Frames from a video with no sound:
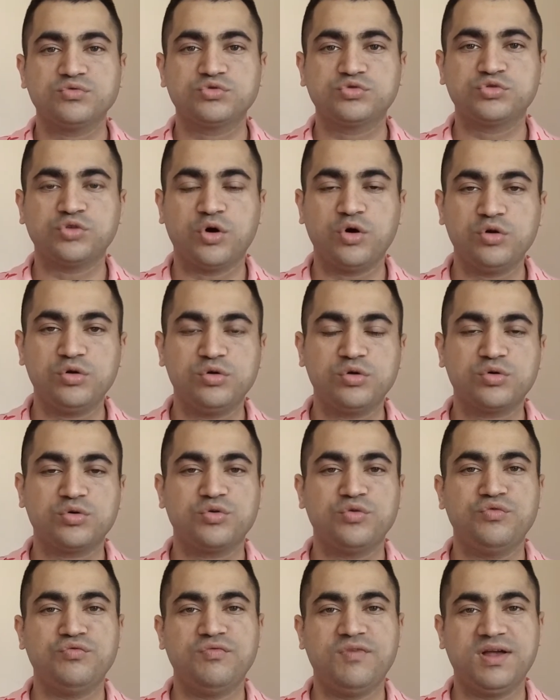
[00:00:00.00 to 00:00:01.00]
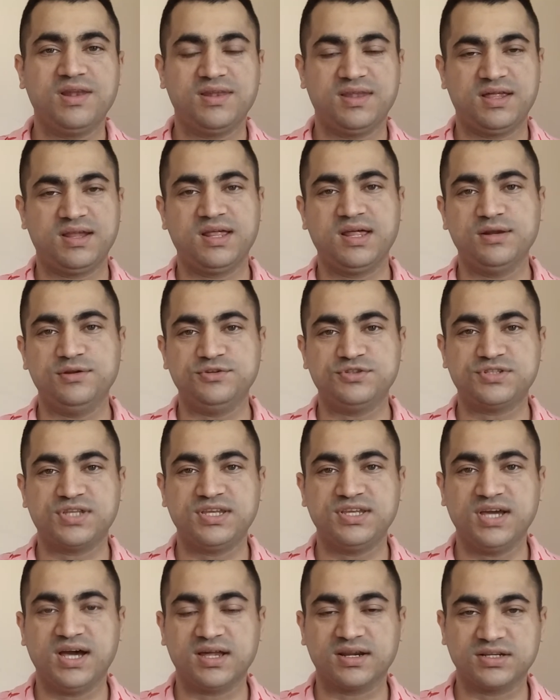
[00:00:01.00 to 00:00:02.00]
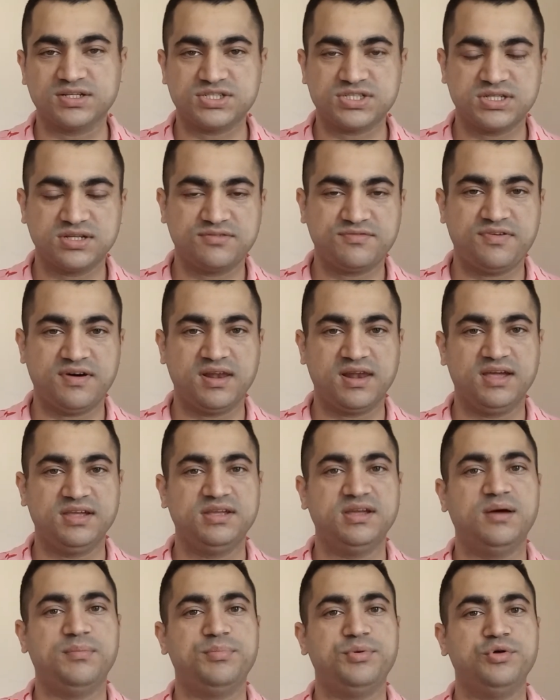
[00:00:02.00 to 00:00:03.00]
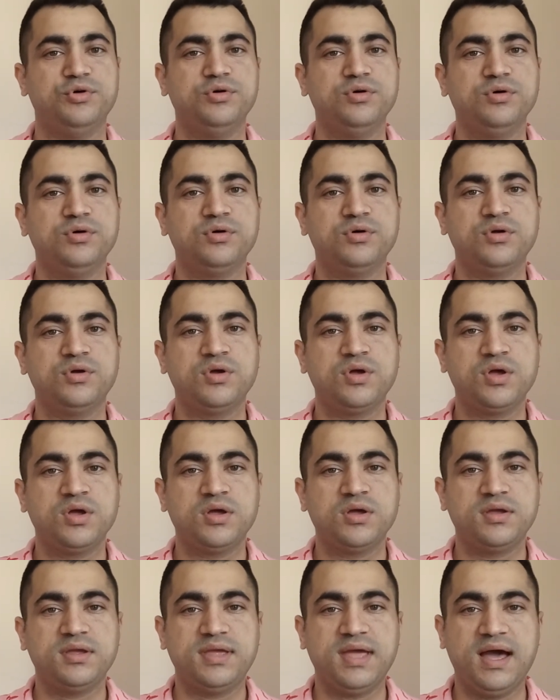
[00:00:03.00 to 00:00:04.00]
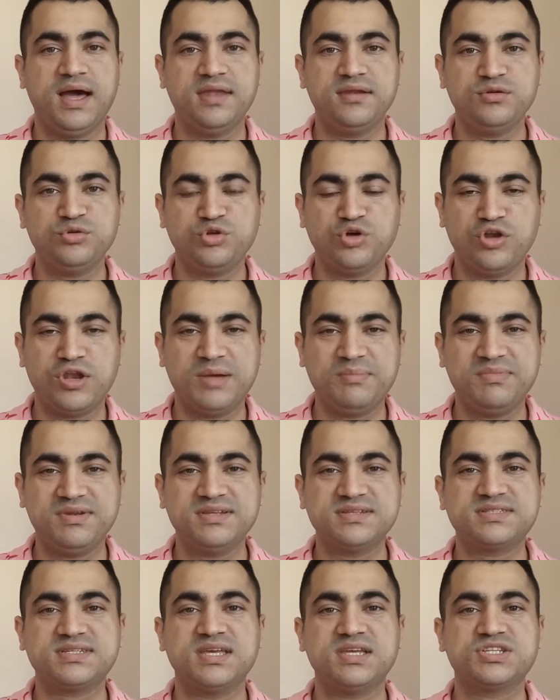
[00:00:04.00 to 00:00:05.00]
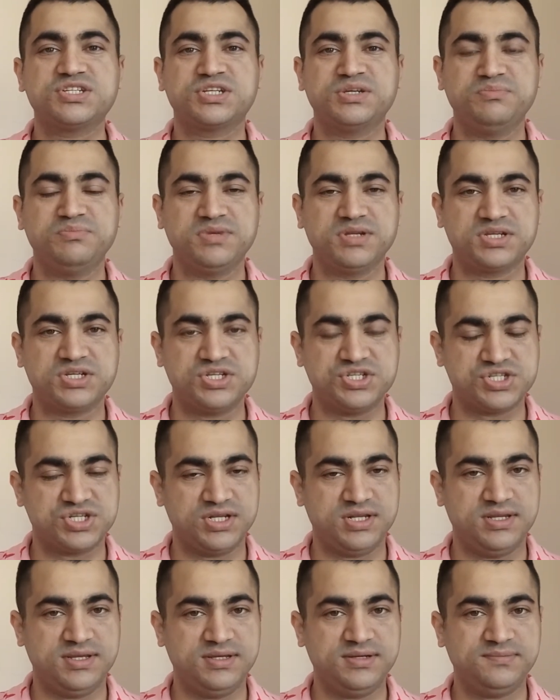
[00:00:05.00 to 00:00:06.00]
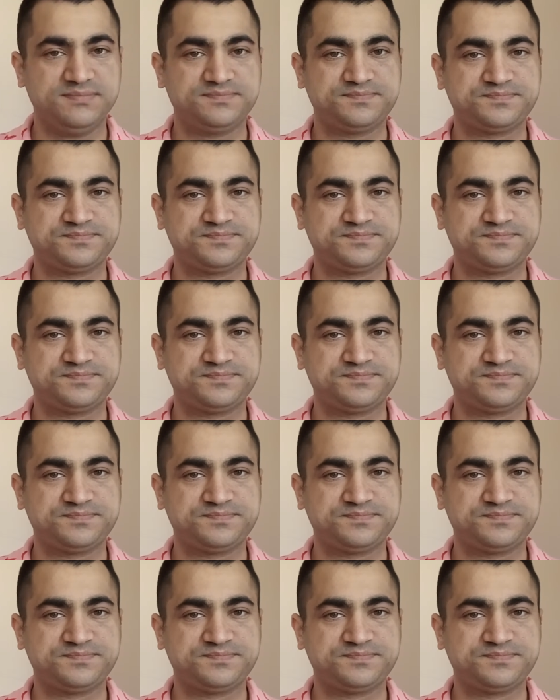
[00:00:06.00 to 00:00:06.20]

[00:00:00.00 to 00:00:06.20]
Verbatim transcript: soyluk ünvanları alıyor işte yargıçlık falan yapıyor. Yani döneminin seçkin bir kişiliği.